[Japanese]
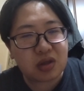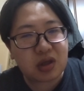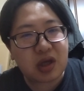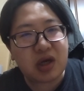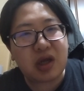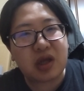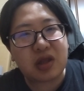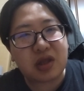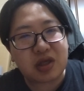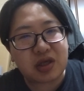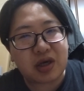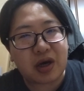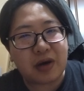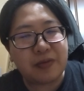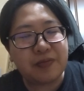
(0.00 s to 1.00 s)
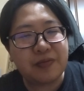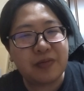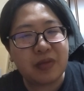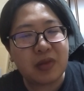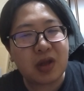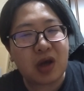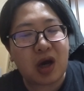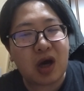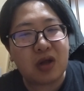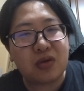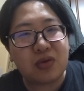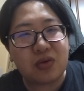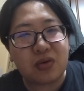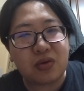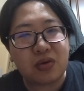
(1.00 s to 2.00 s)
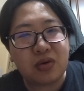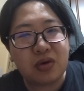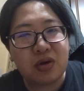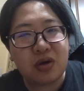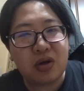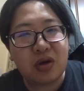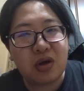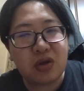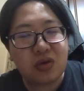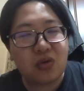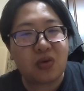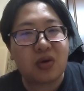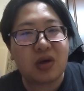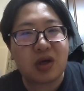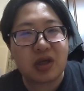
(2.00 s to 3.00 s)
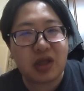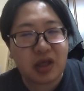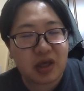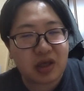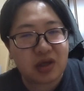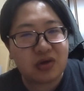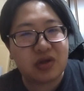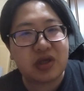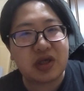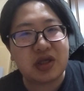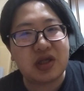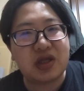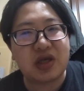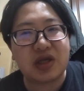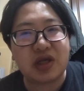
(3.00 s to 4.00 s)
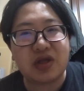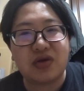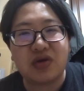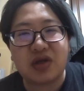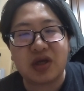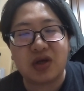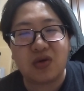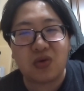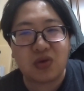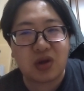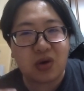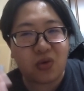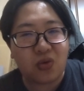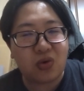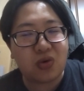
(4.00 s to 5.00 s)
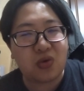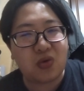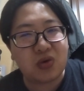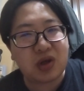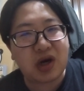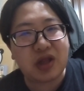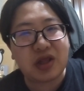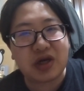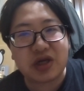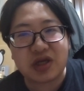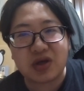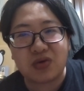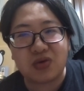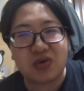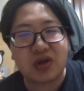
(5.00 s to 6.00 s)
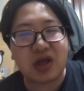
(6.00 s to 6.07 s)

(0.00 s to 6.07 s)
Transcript: キャリアってさあのどっかで挫折したりおだおだれたりしたこと